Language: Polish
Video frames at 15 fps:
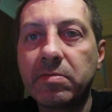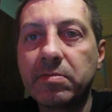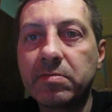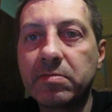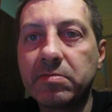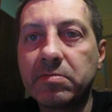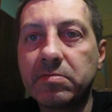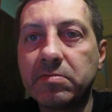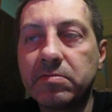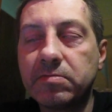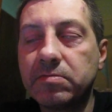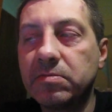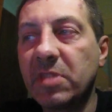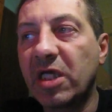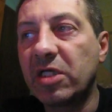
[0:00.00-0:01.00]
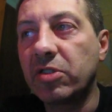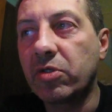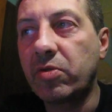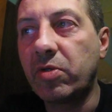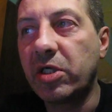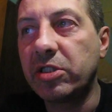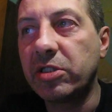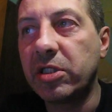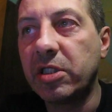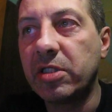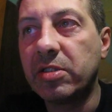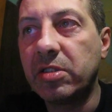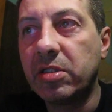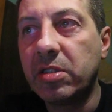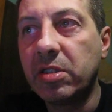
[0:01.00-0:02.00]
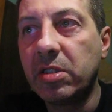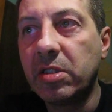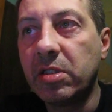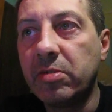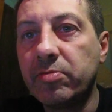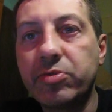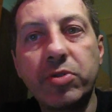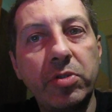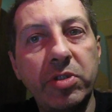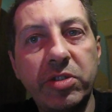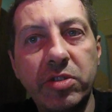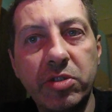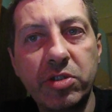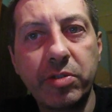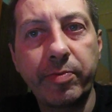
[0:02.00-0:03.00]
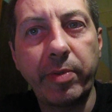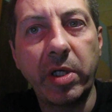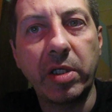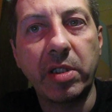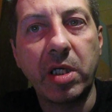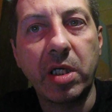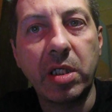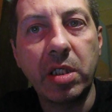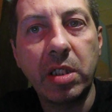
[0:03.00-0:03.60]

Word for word: mm, dokładnie przy ulicy Chopina